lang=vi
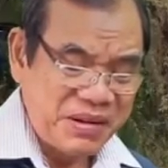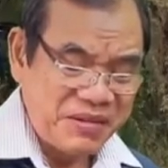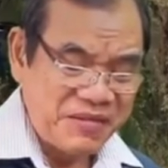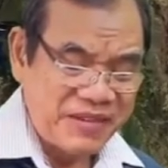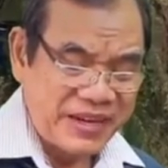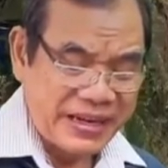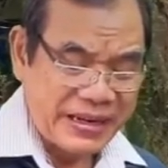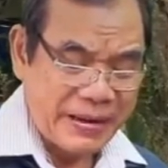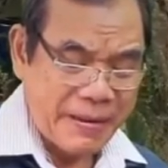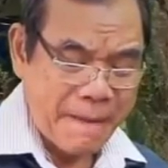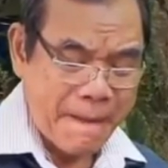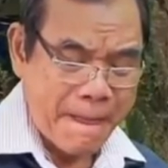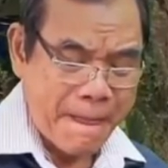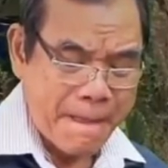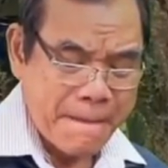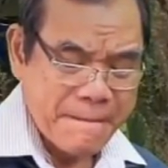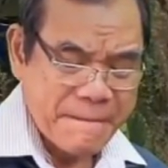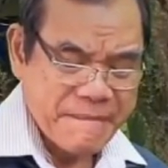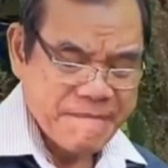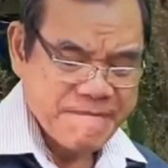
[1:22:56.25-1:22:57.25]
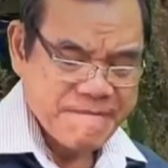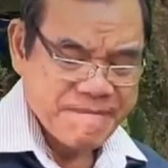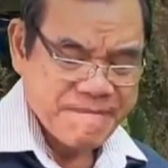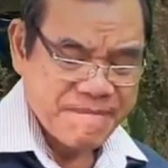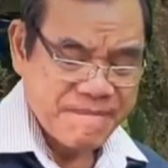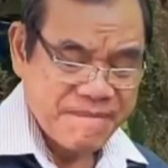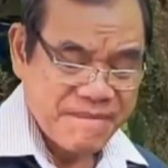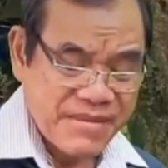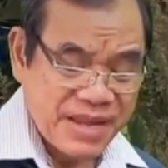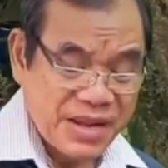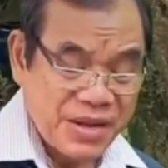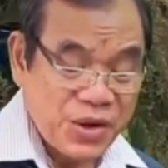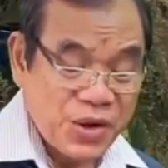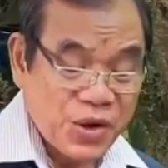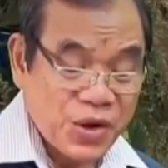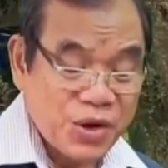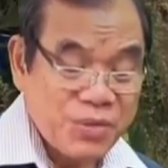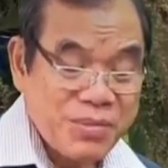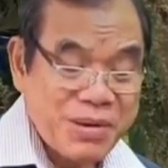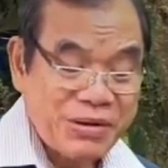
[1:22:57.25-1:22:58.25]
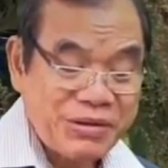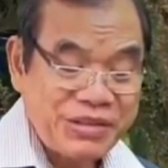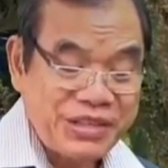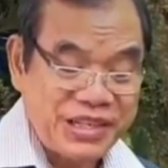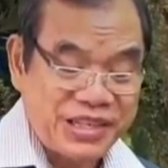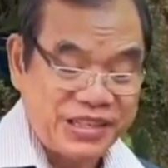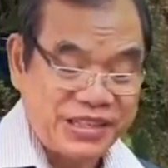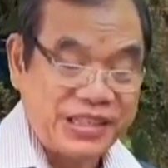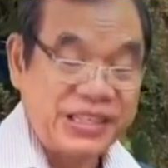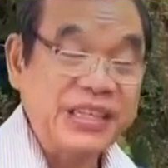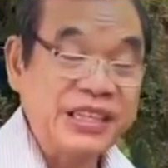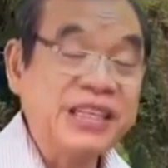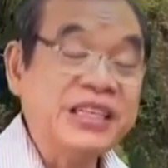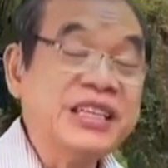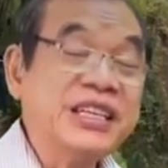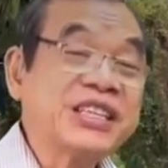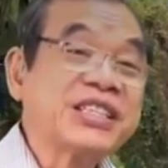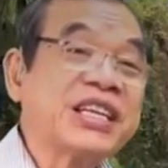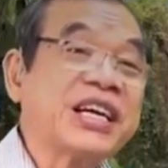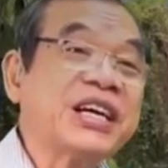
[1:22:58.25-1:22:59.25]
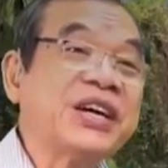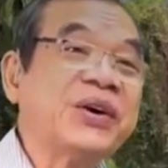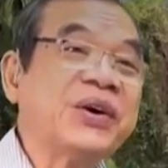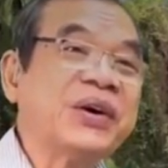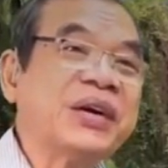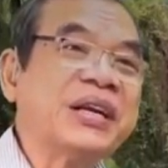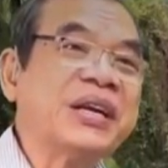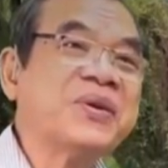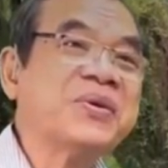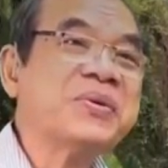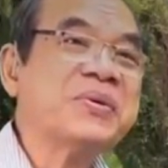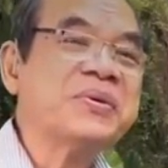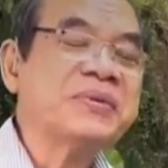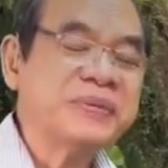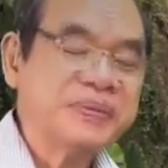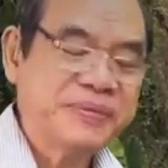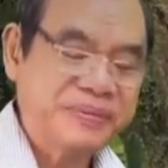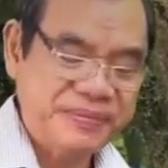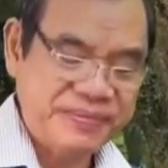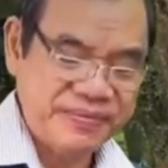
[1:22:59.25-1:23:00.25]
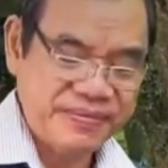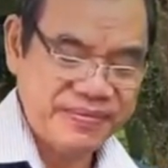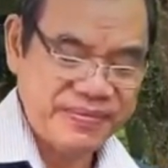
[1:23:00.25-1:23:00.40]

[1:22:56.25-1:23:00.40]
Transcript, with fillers: Từ trong cái bị rách rưới của mình, người ăn xin thò tay